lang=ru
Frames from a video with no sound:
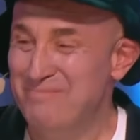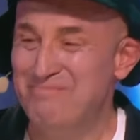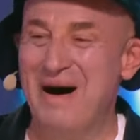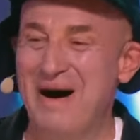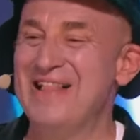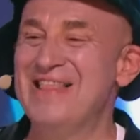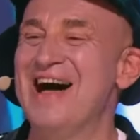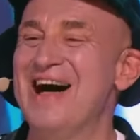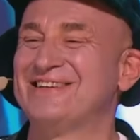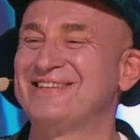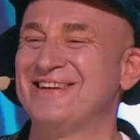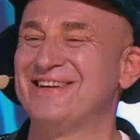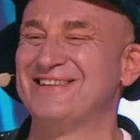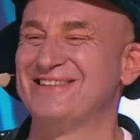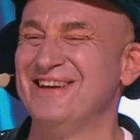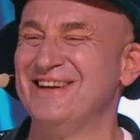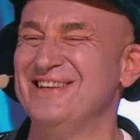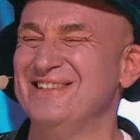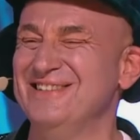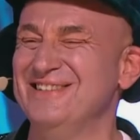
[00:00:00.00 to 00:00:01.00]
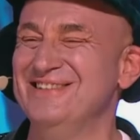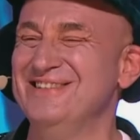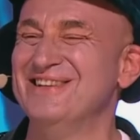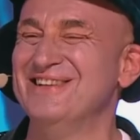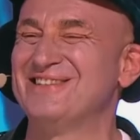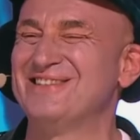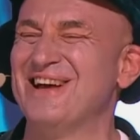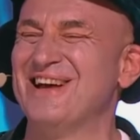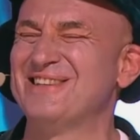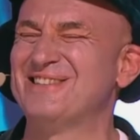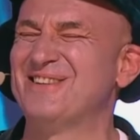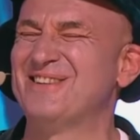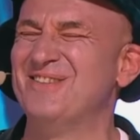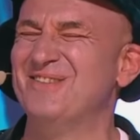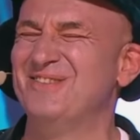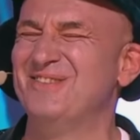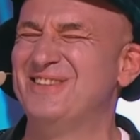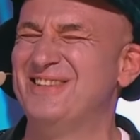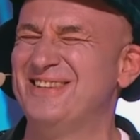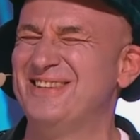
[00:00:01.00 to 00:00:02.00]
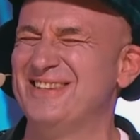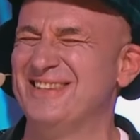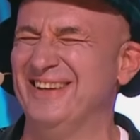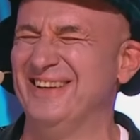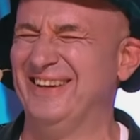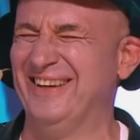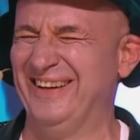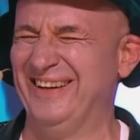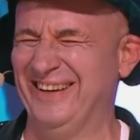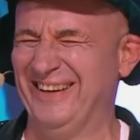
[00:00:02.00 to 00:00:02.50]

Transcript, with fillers: По нашей жизни не соскучишься.